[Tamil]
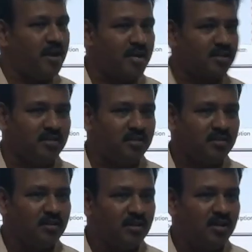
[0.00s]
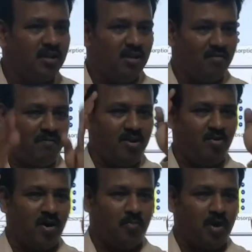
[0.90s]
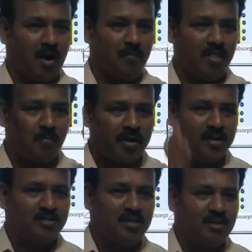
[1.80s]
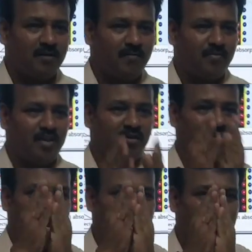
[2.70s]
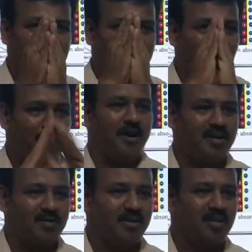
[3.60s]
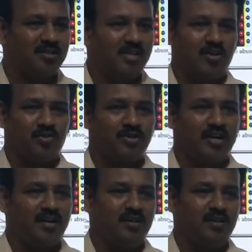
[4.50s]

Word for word: இதனால் யூஸ் பண்ணுற ஐசி இன்ஜின்ஸில் வந்து நிறைய ஏர் பொல்யூஷன் வருது அதை வந்து ரீப்ளேஸ் பண்ணோன்னா